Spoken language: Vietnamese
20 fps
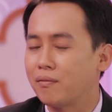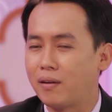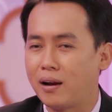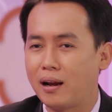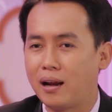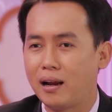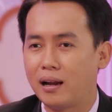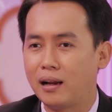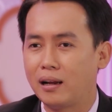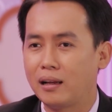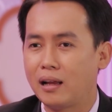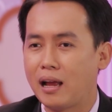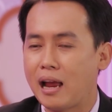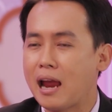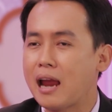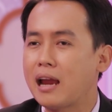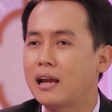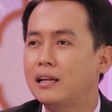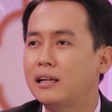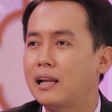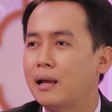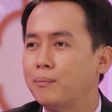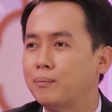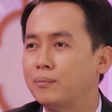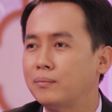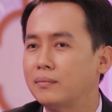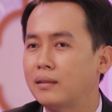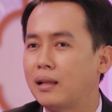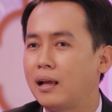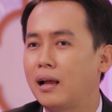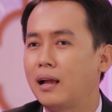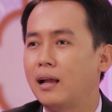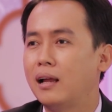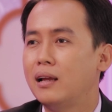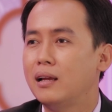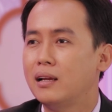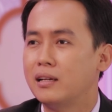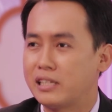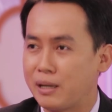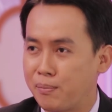và hay làm
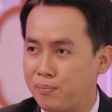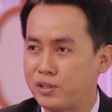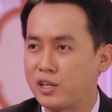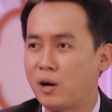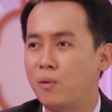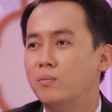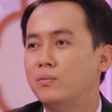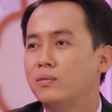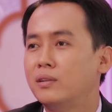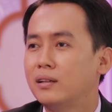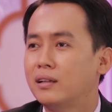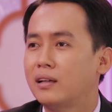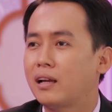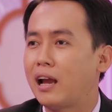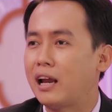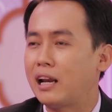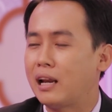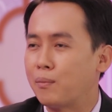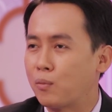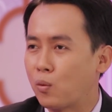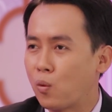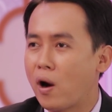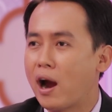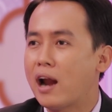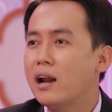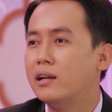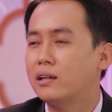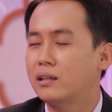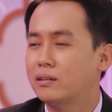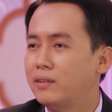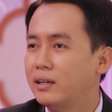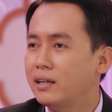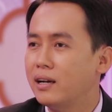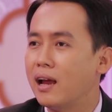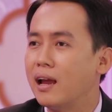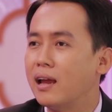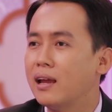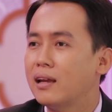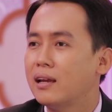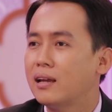trầm trọng, hay làm quá lên cái vấn
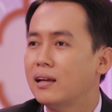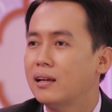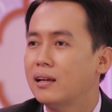đề.